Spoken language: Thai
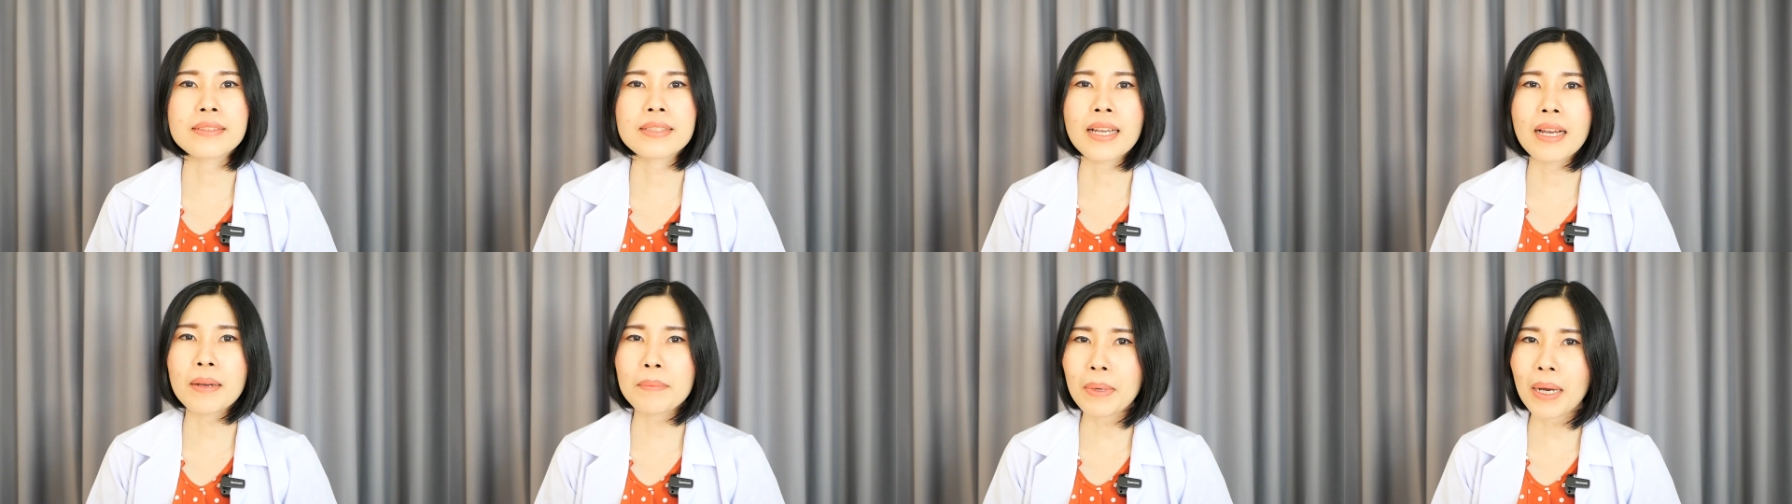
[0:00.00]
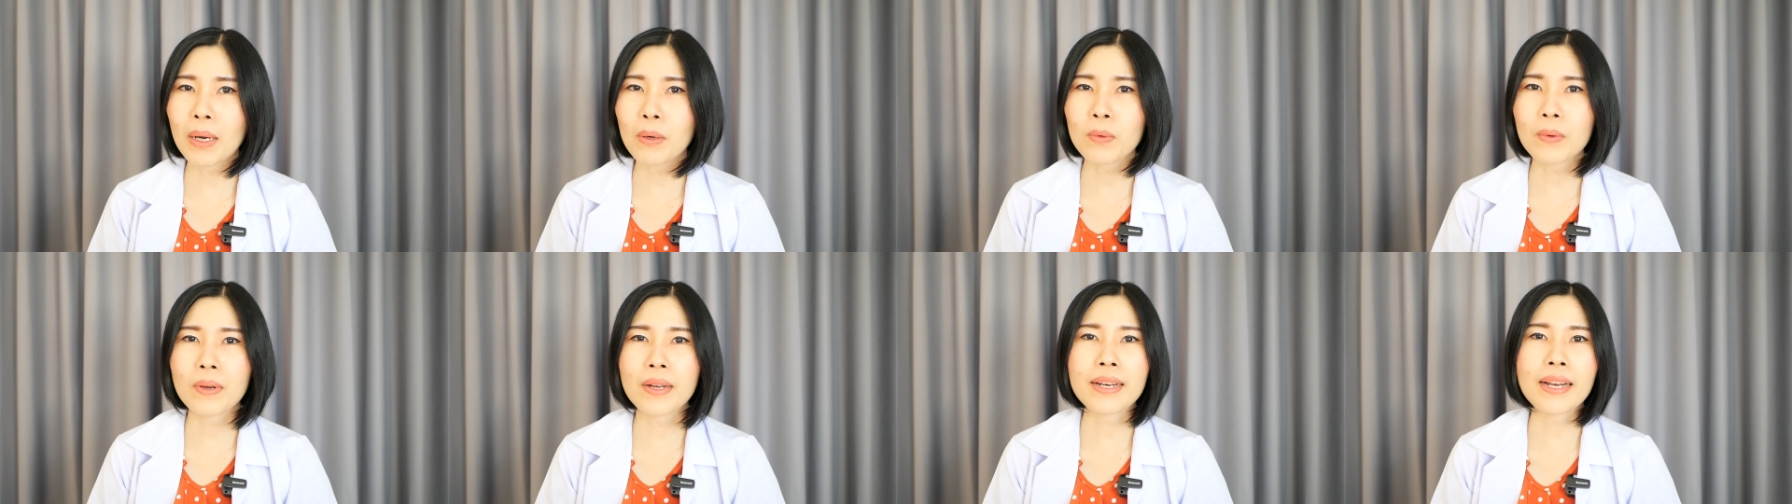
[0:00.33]
ถ้า
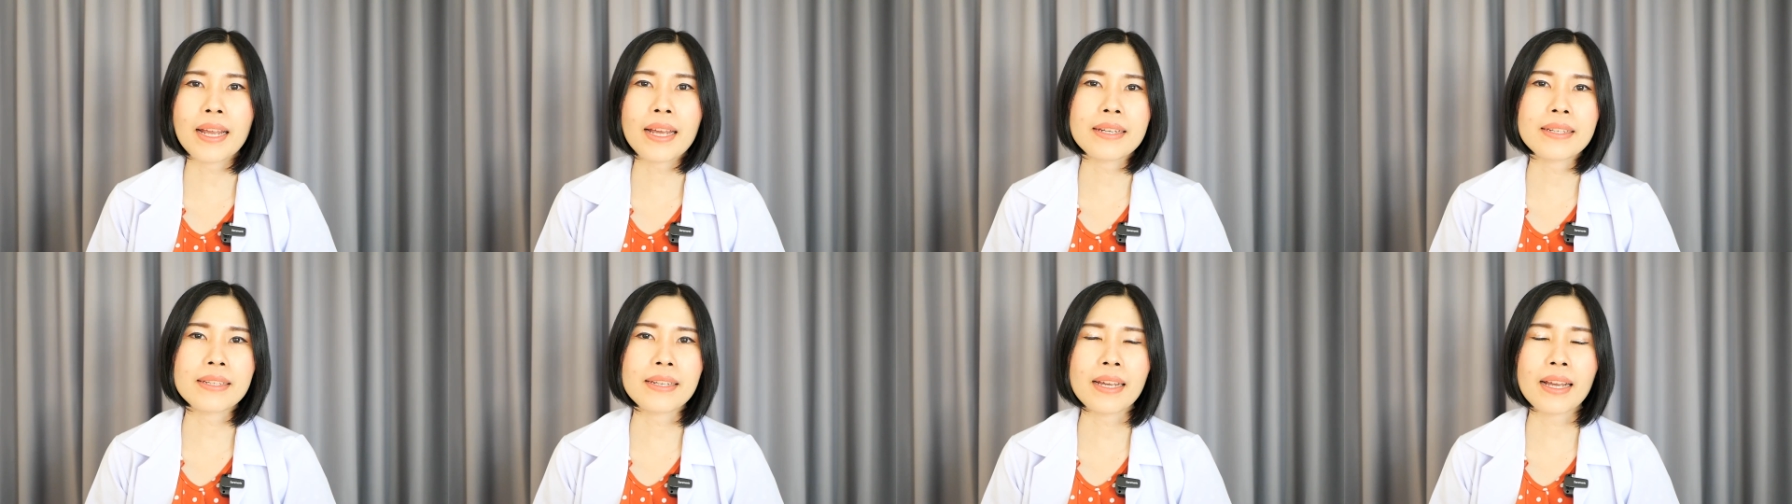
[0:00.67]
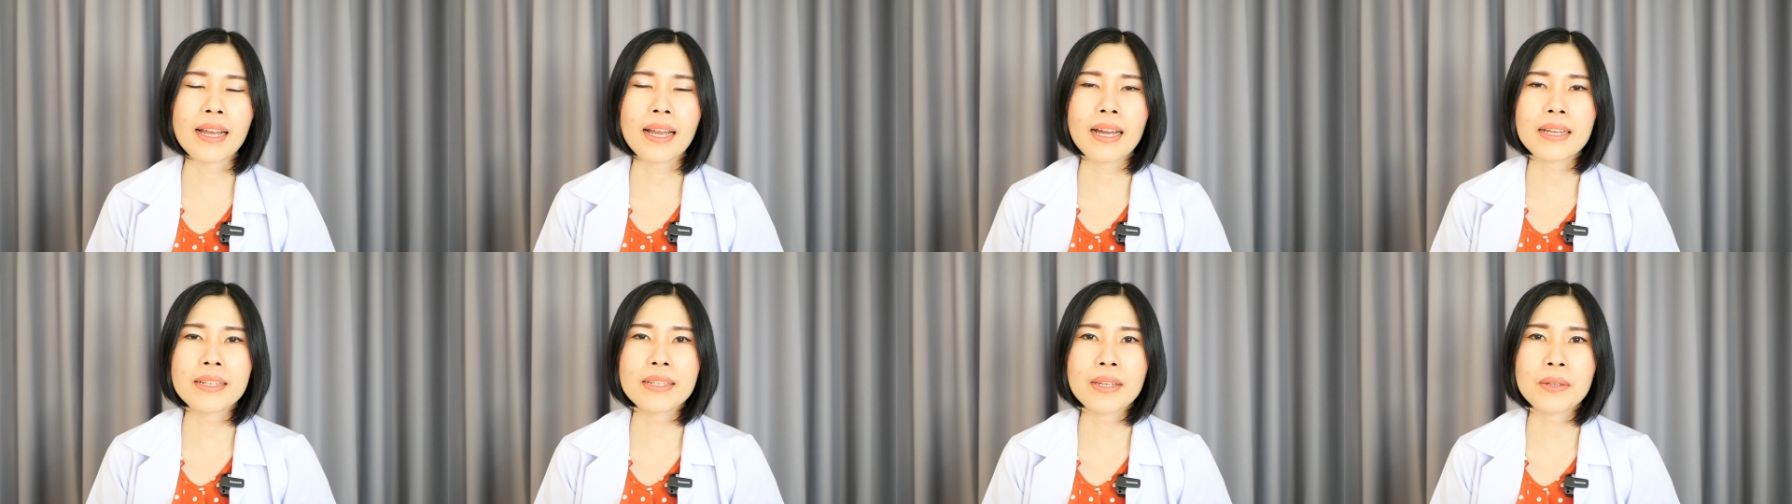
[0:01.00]
เบากว่านั้น
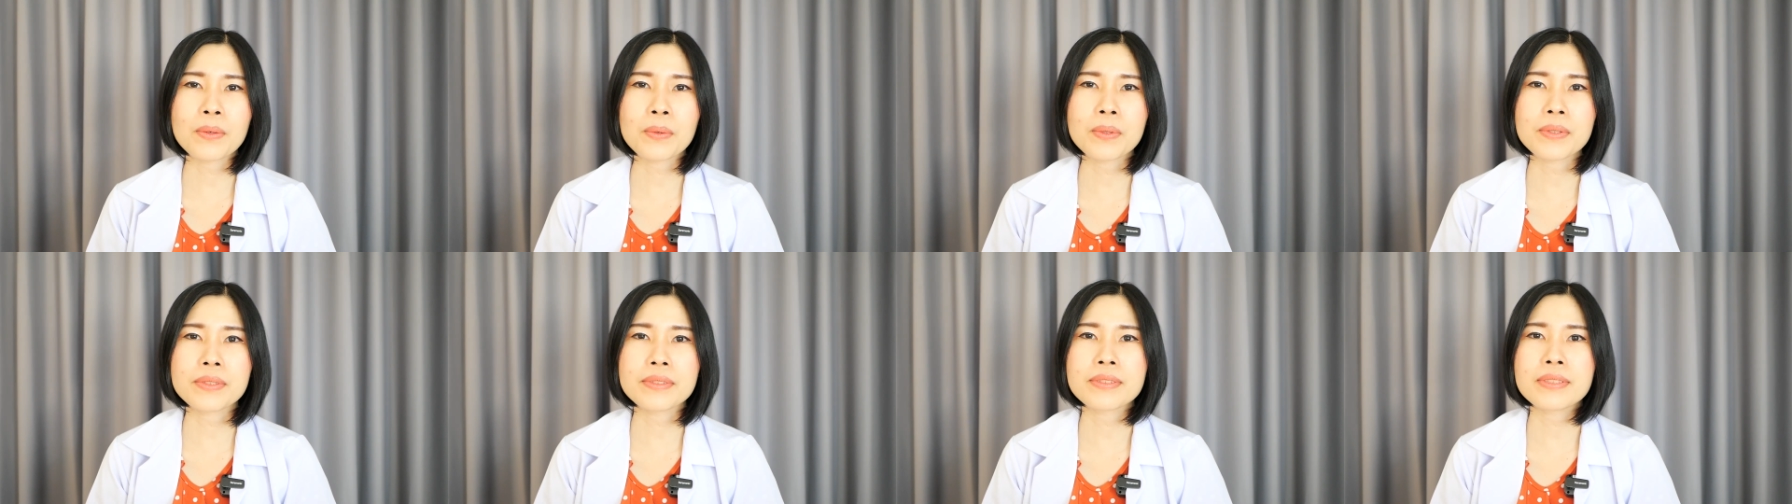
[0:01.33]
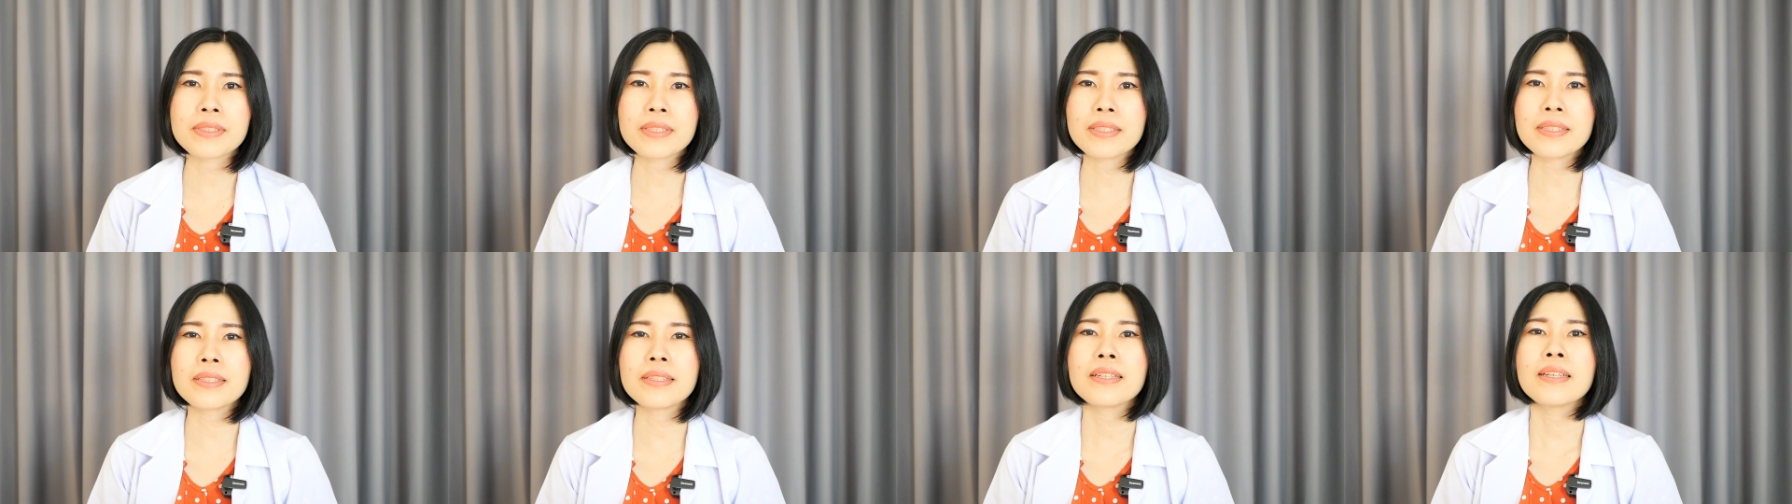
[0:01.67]
นะคะ ในคน
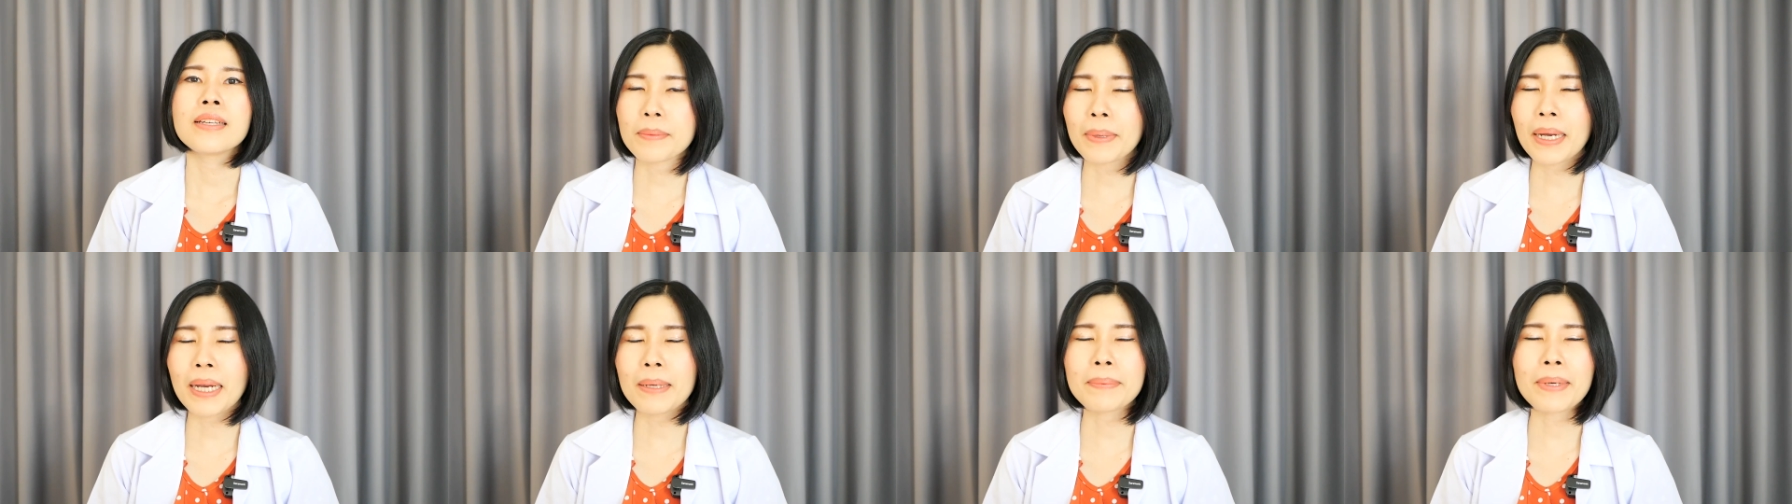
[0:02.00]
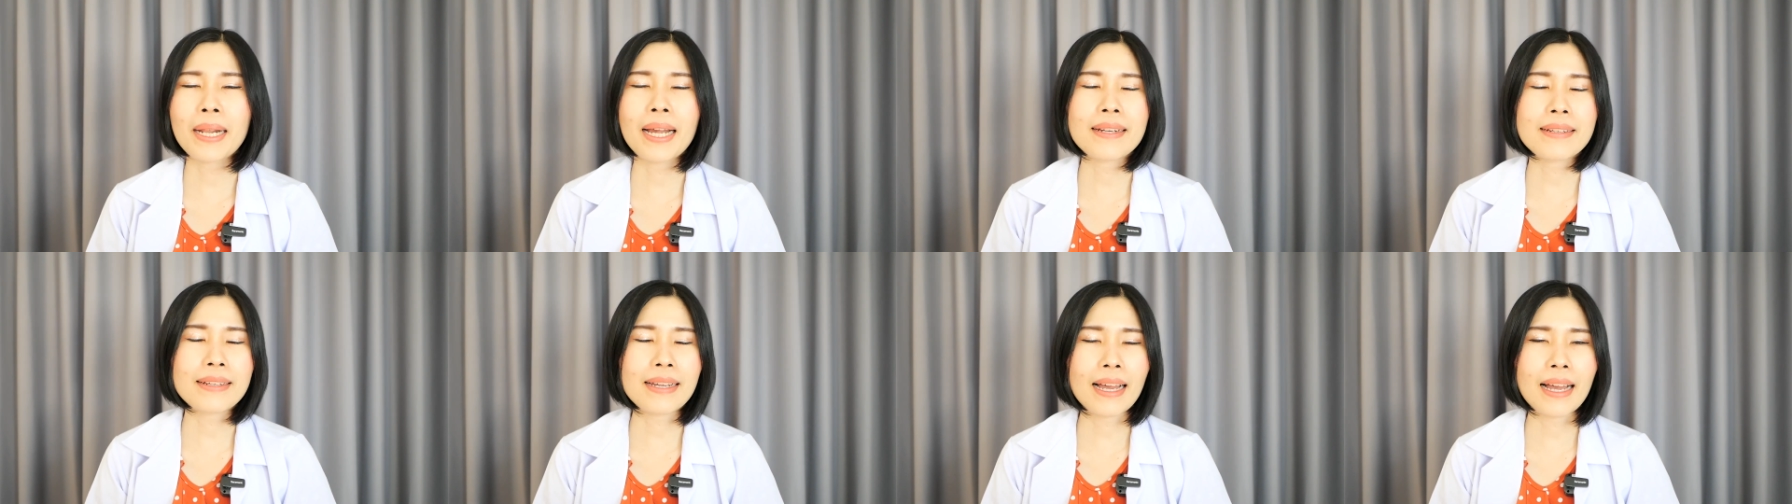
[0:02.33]
ที่สภาพ
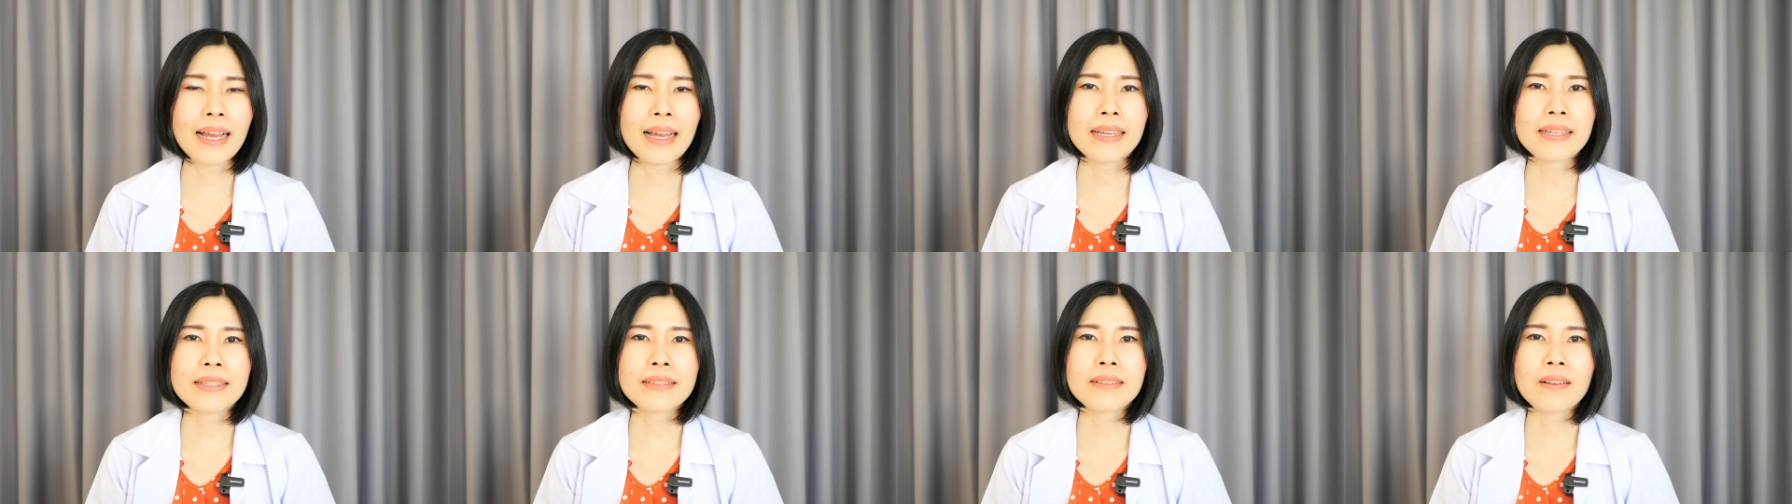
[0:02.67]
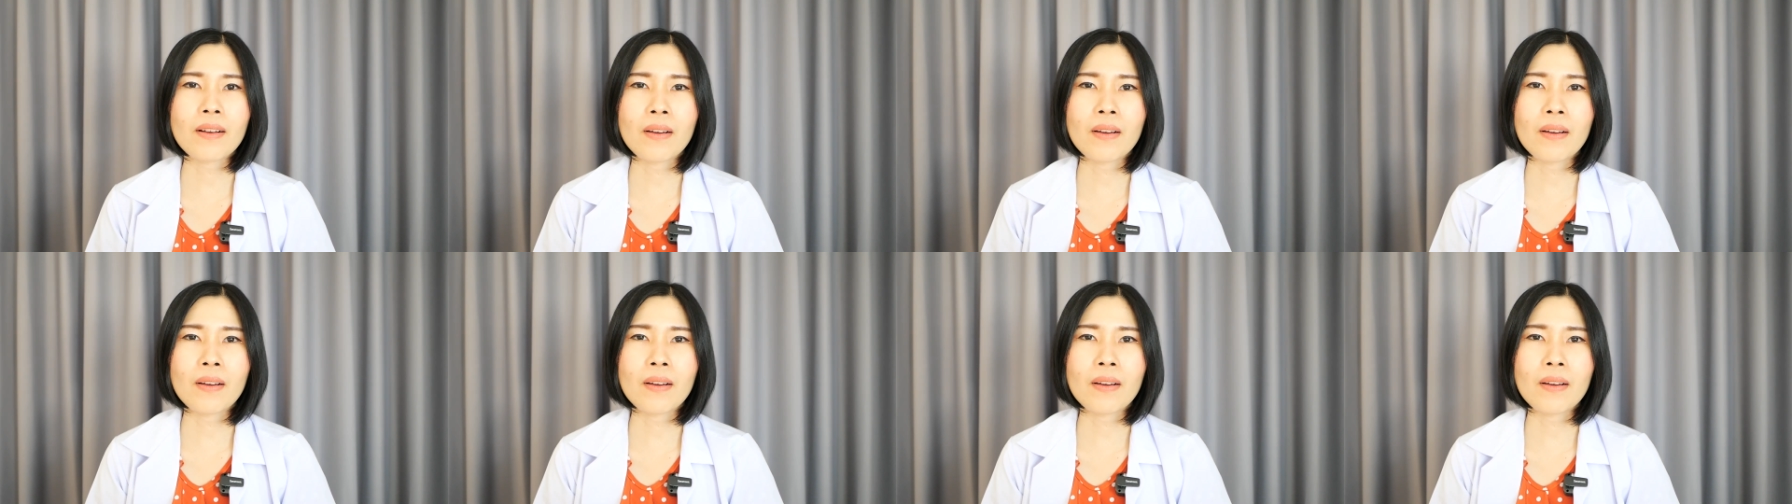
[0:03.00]
ร่างกาย